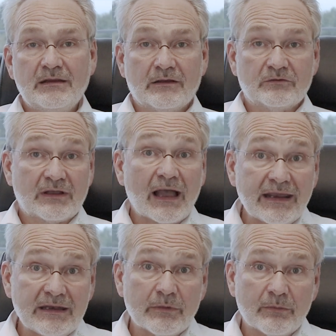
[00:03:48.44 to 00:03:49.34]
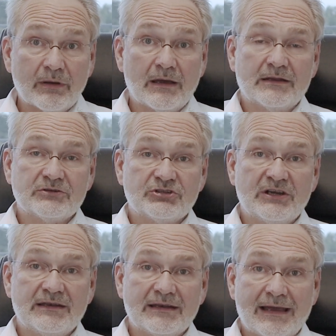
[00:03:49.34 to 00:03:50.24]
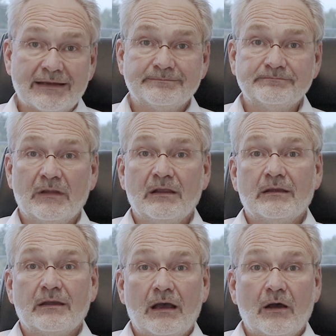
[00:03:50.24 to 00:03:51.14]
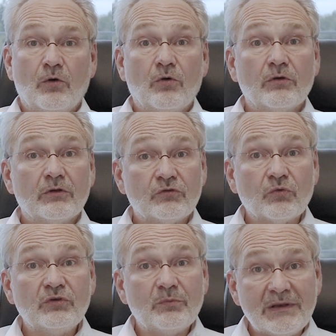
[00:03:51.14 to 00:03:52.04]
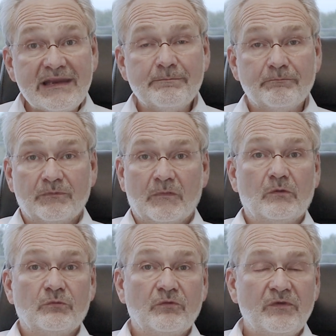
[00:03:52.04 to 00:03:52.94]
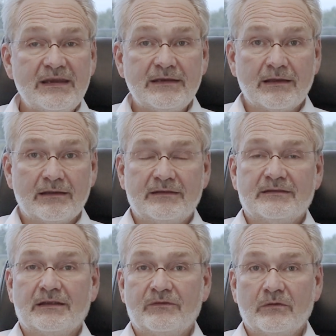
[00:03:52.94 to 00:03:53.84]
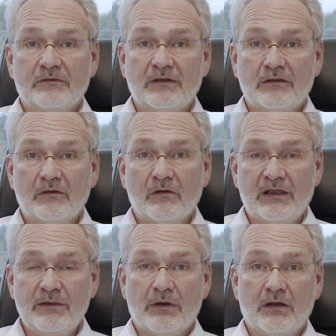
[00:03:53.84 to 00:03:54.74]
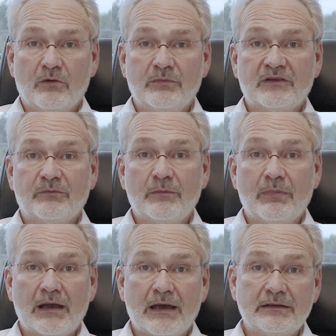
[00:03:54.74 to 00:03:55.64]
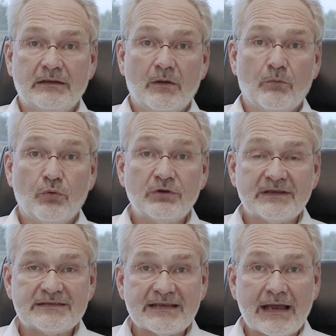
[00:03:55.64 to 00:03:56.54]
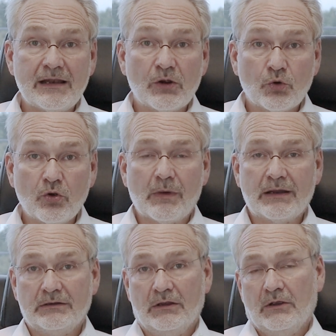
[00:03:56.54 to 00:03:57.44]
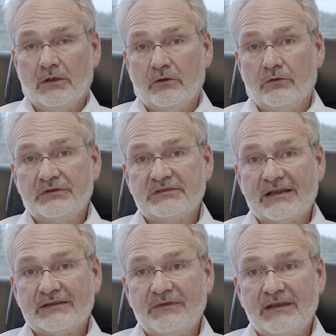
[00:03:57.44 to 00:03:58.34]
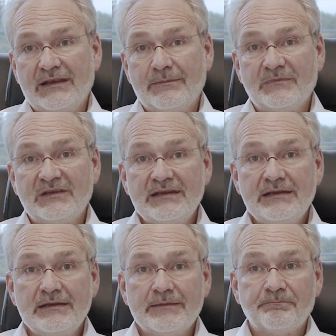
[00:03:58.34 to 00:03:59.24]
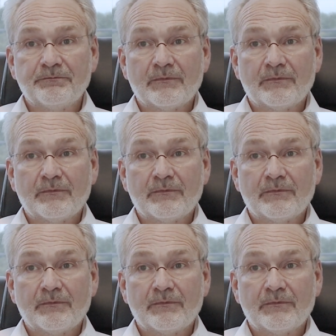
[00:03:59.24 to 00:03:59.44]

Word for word: die also keine Membranschäden hatten, auch gesund blieben. Umso wichtiger ist, dass wir uns also auch immer um das Membran Potenzial kümmern und dass wir eben die